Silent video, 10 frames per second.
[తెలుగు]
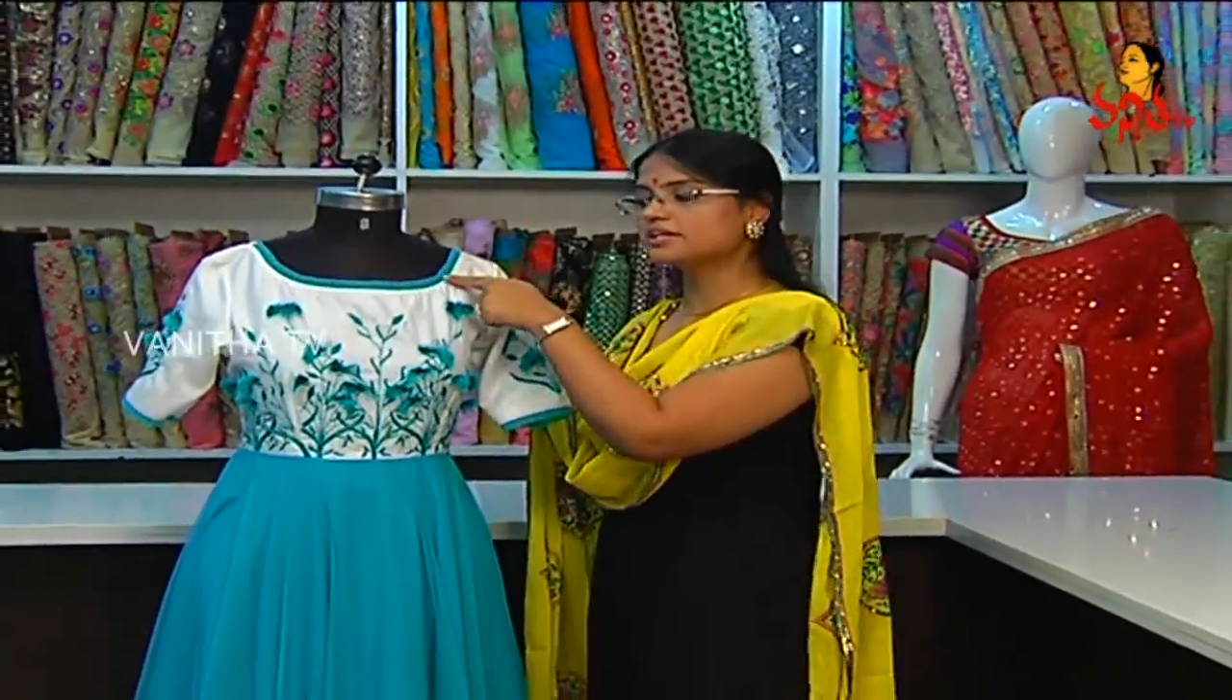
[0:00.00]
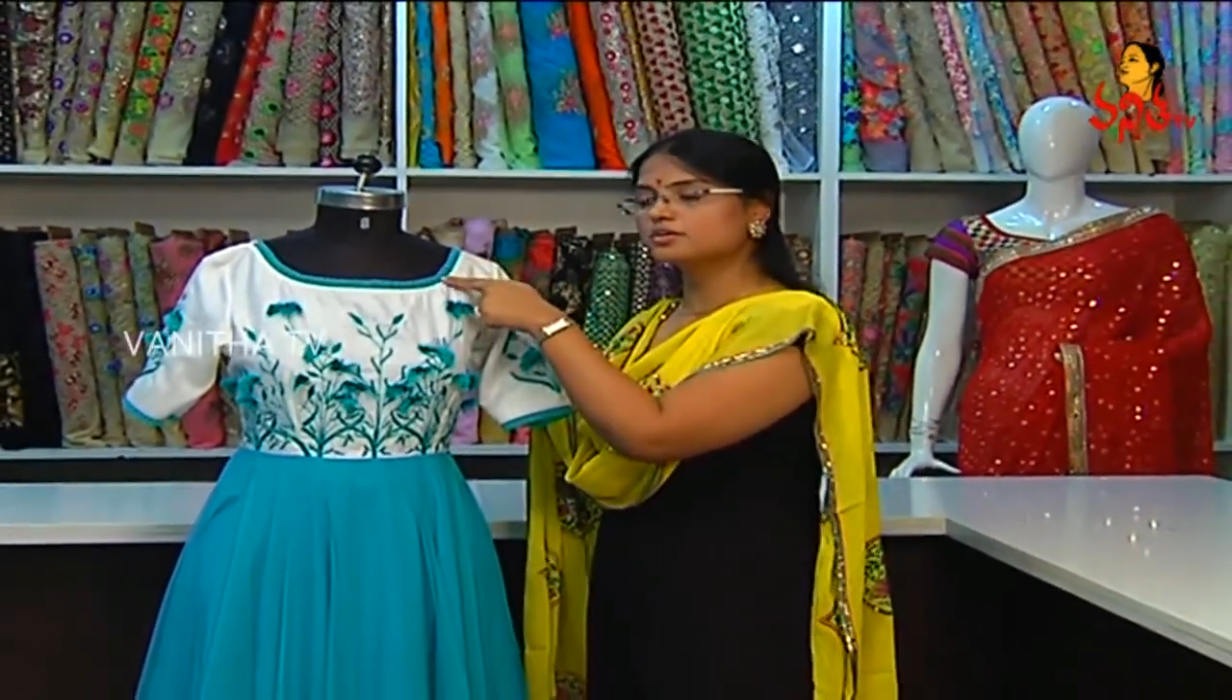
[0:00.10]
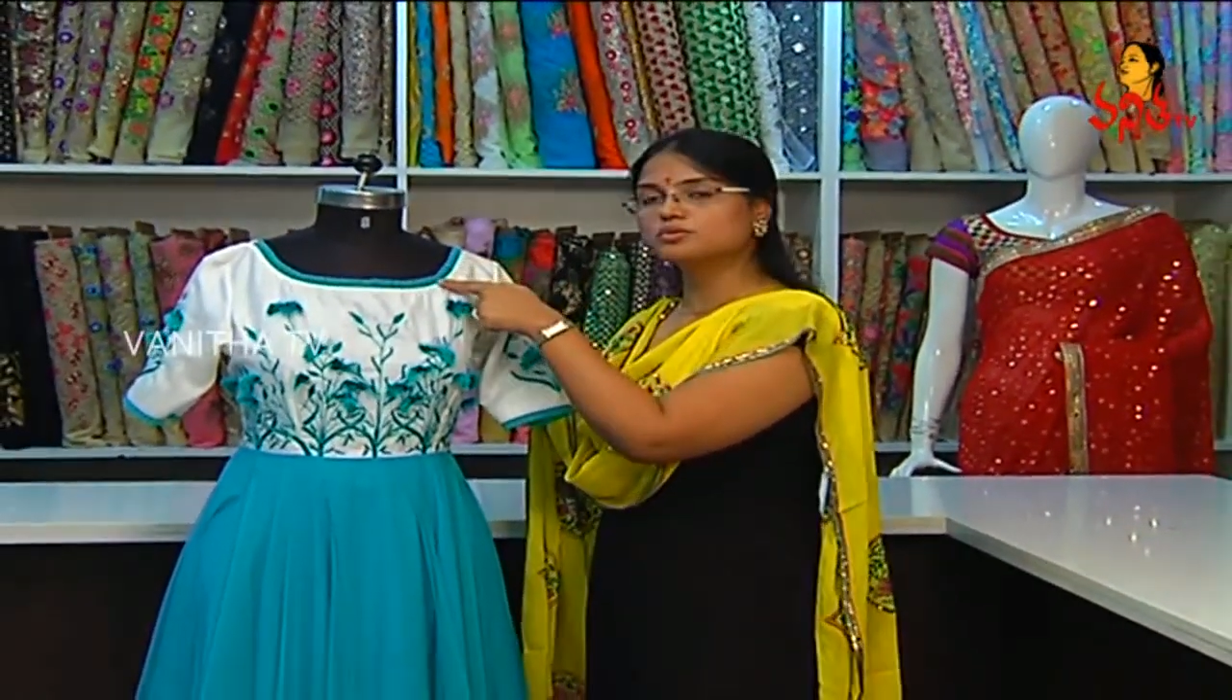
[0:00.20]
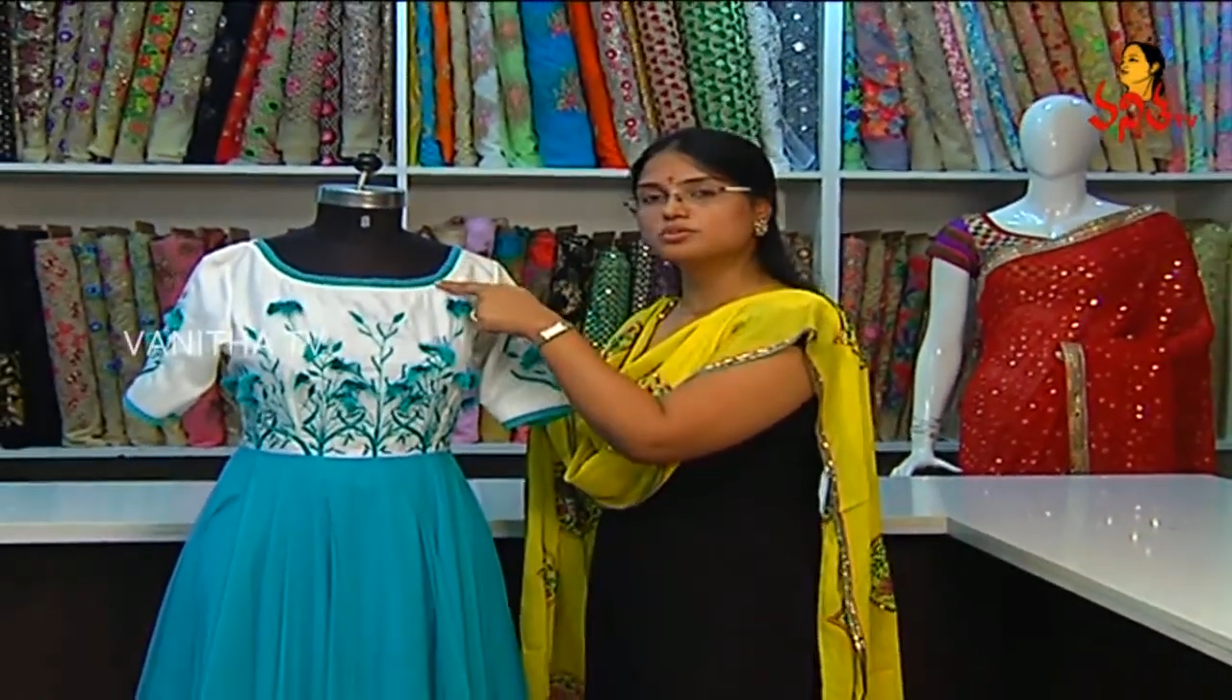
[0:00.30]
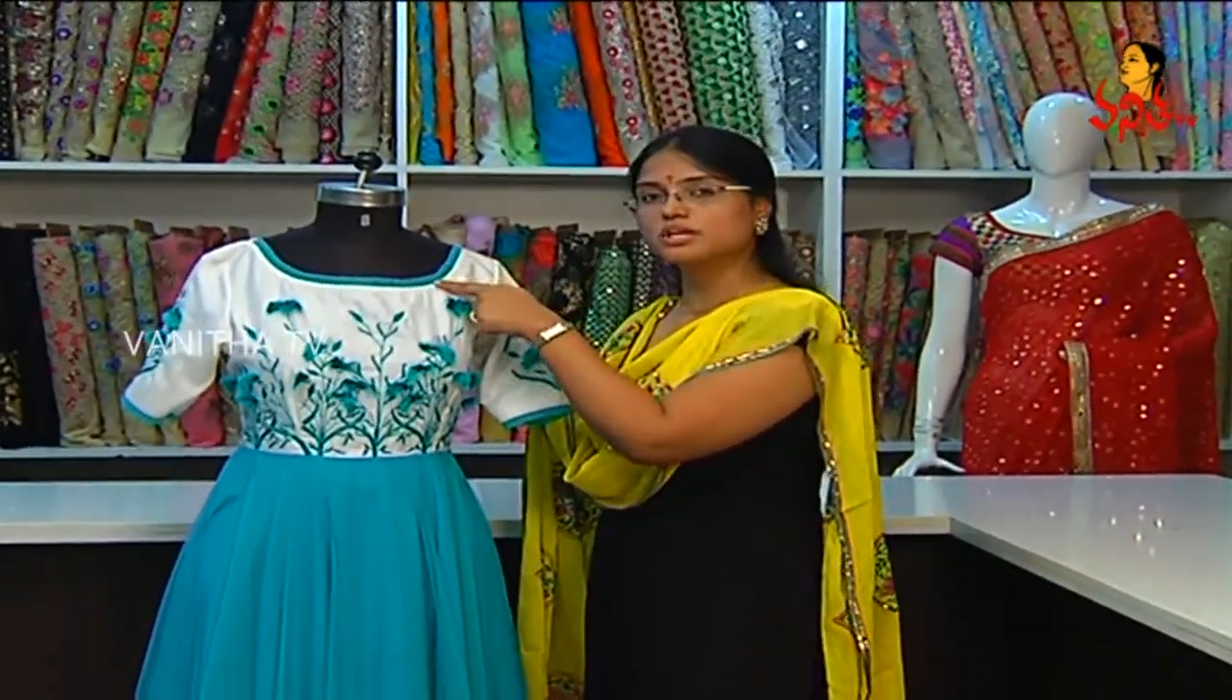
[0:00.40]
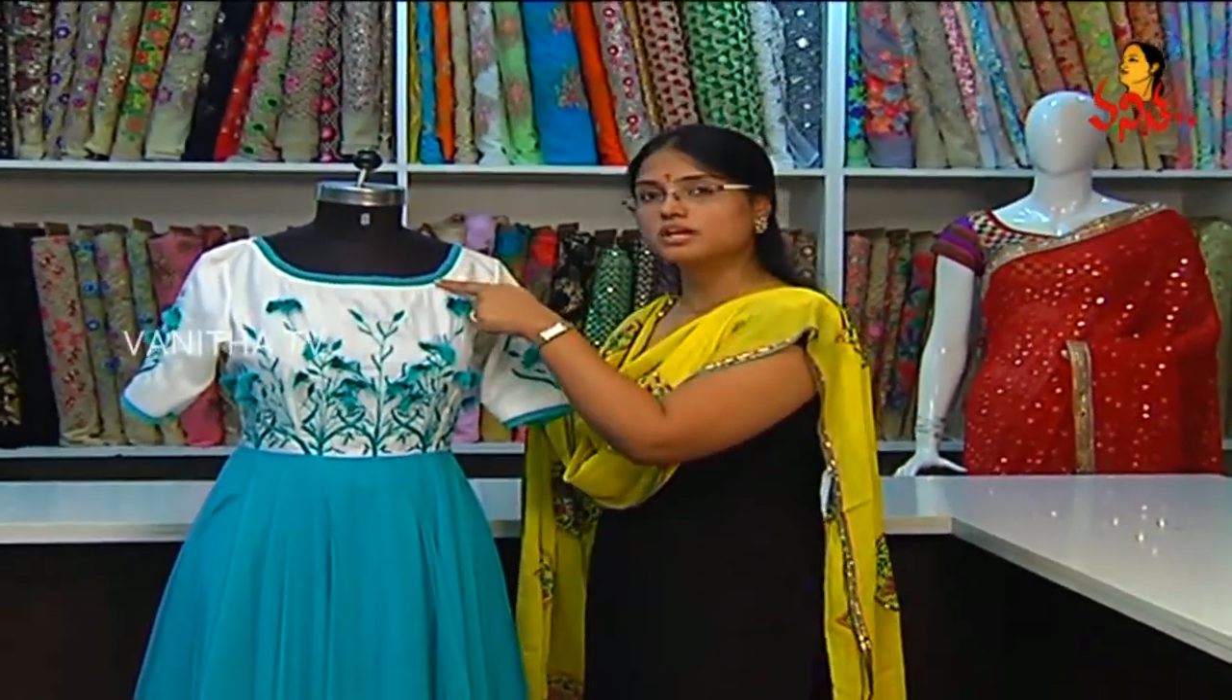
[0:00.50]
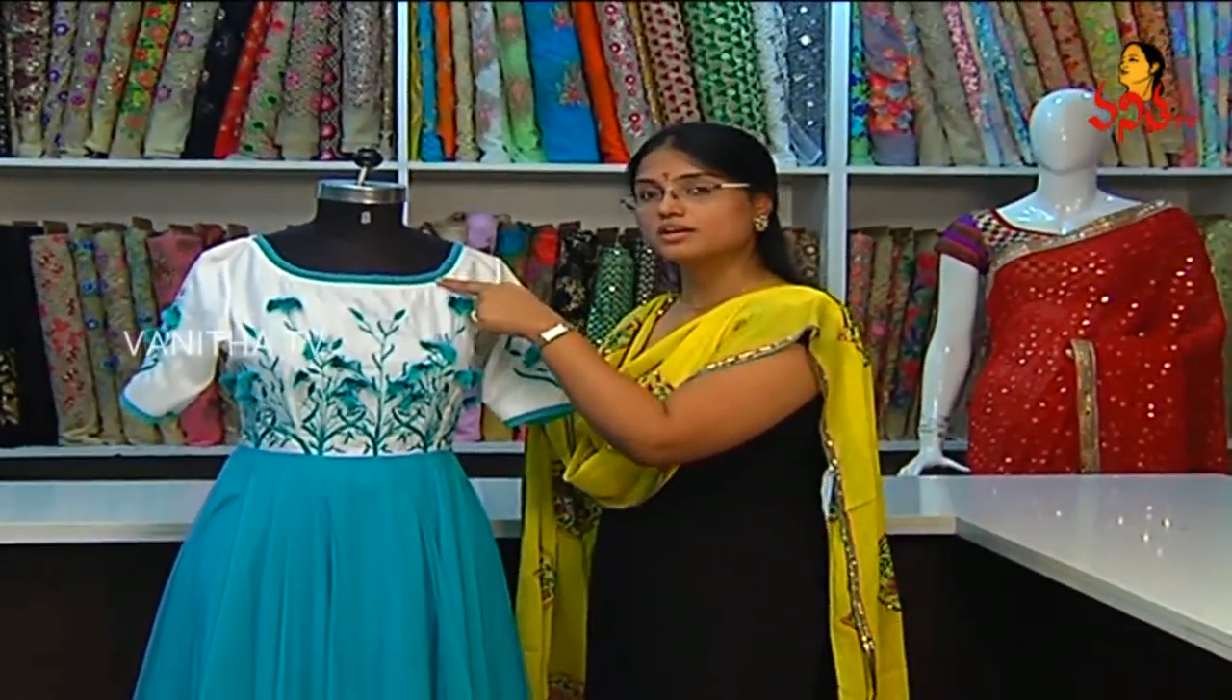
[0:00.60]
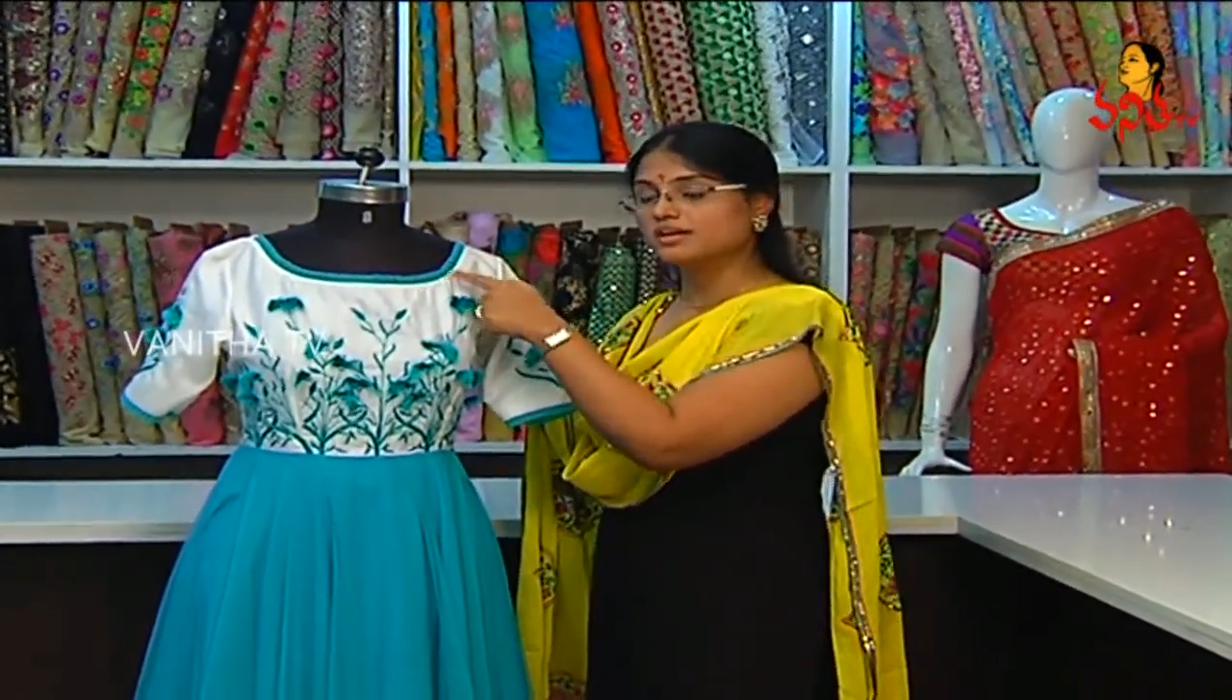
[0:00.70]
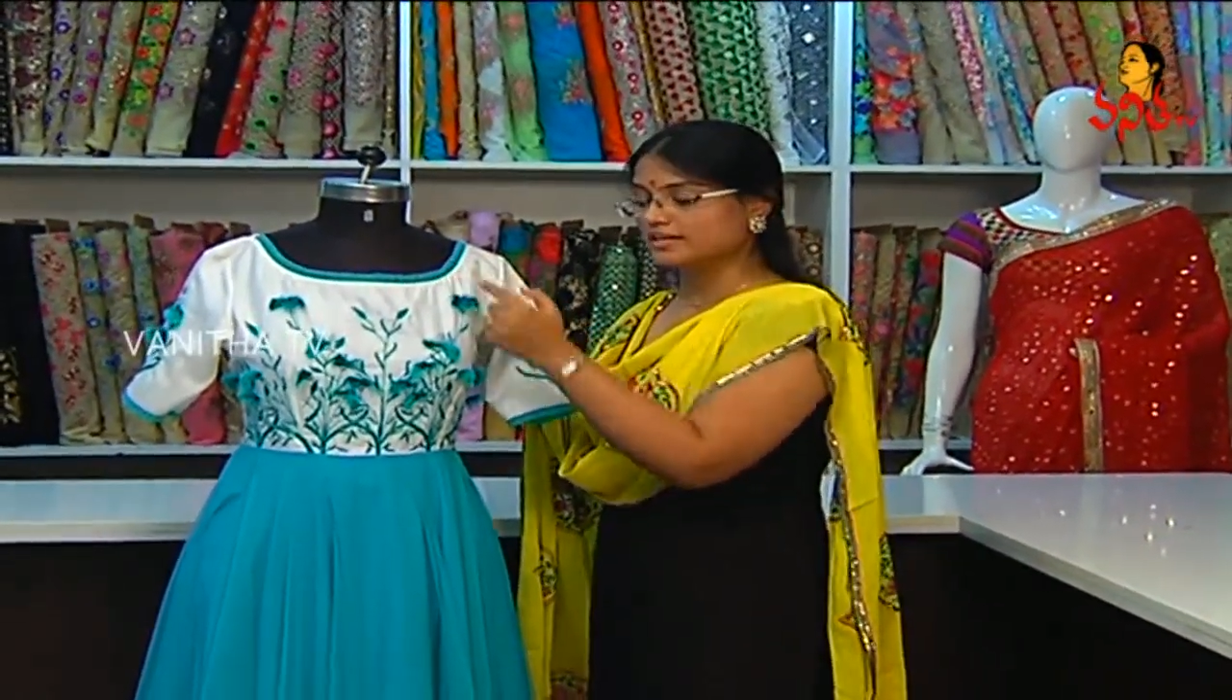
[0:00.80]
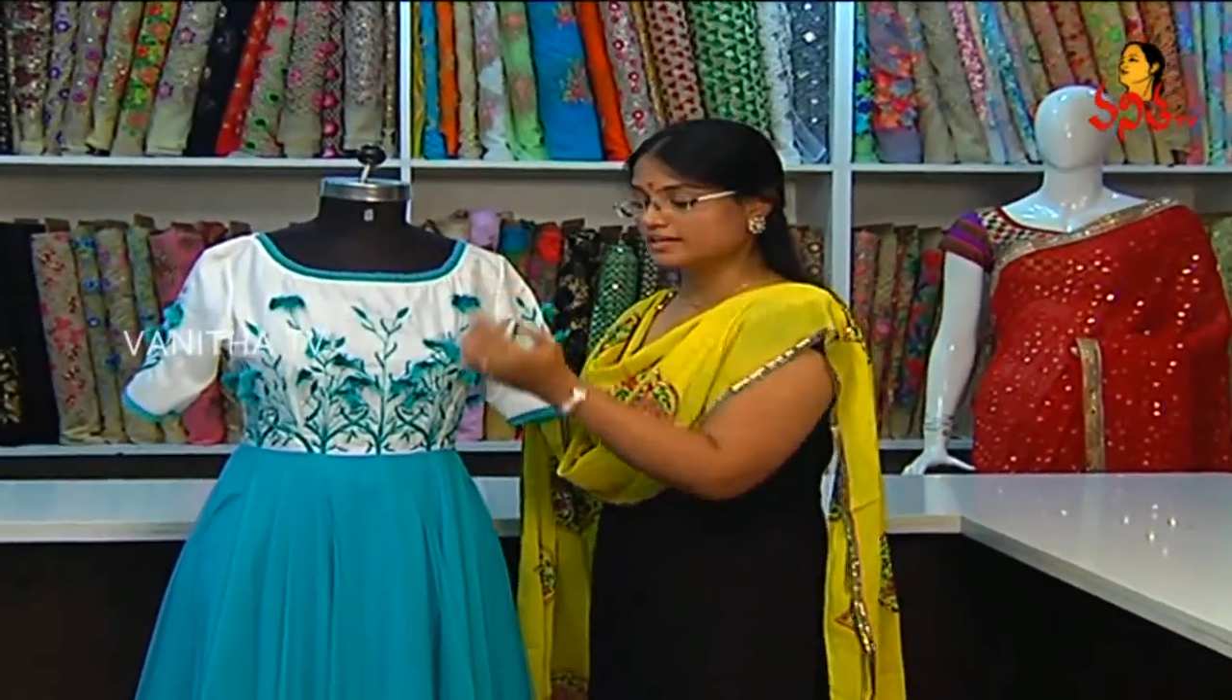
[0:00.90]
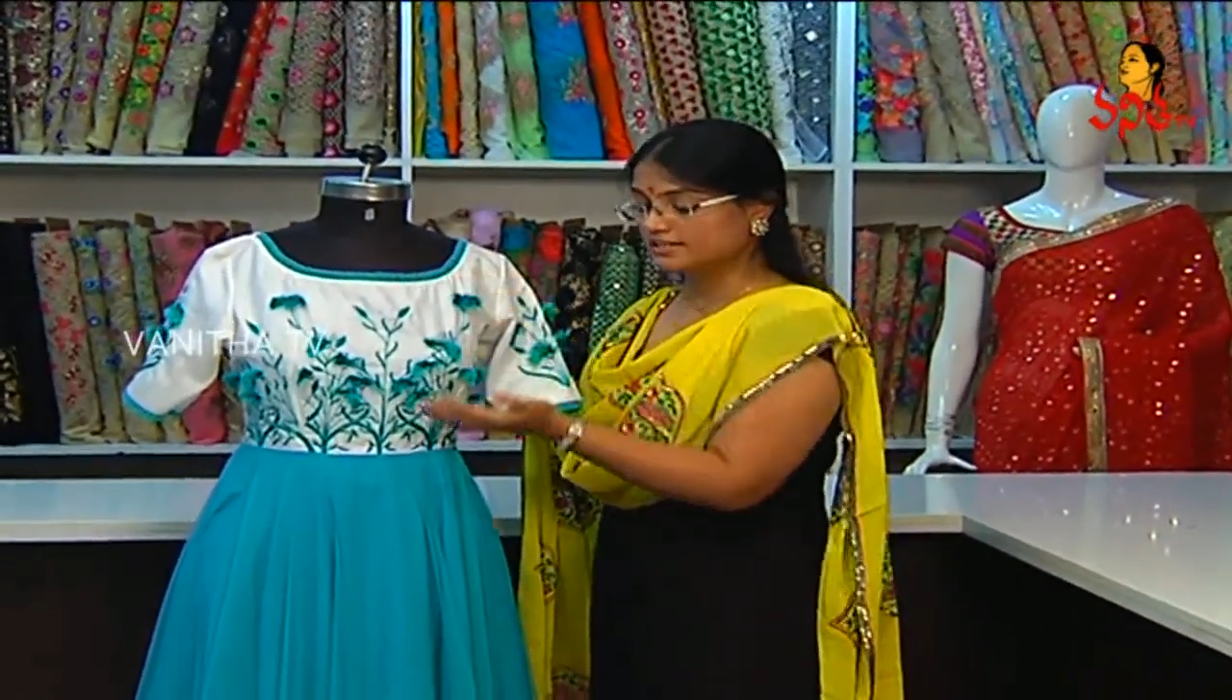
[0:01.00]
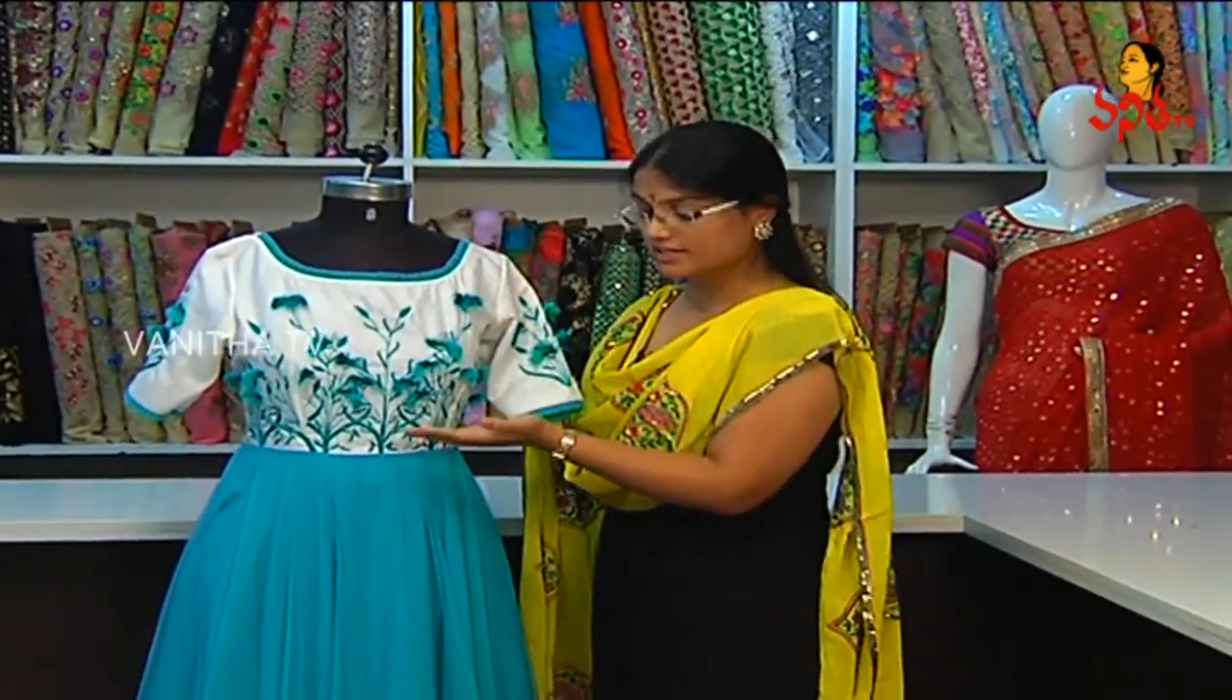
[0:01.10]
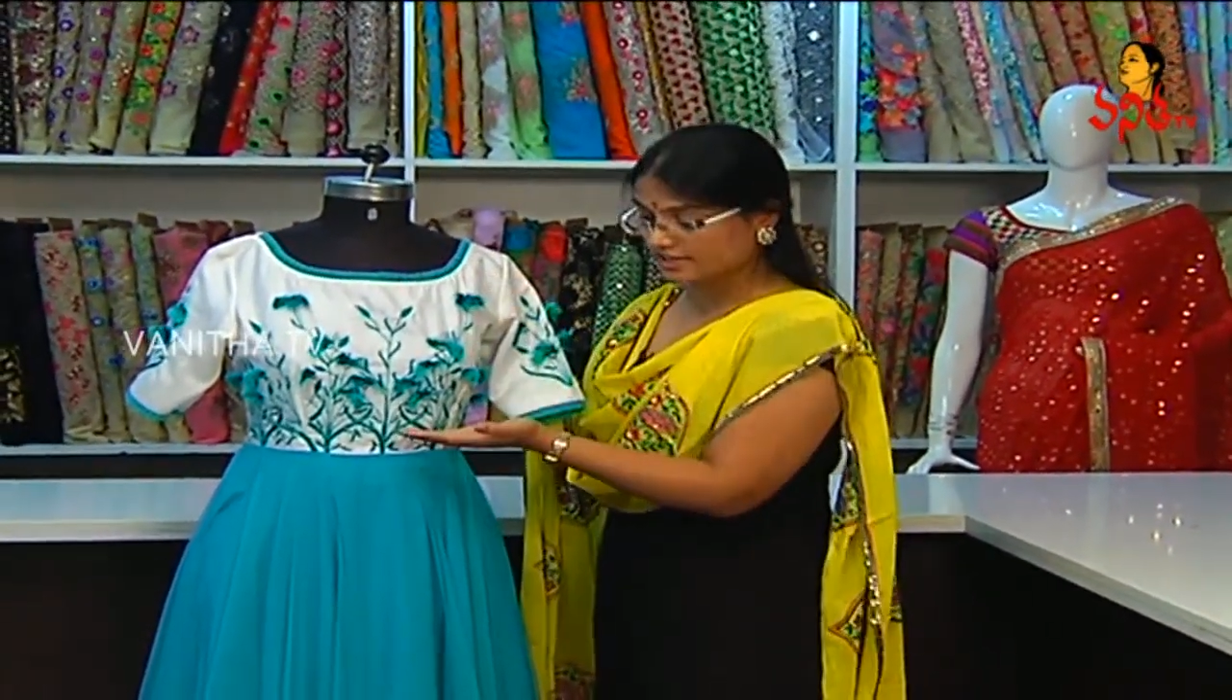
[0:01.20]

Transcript: లేకోకుండా కింద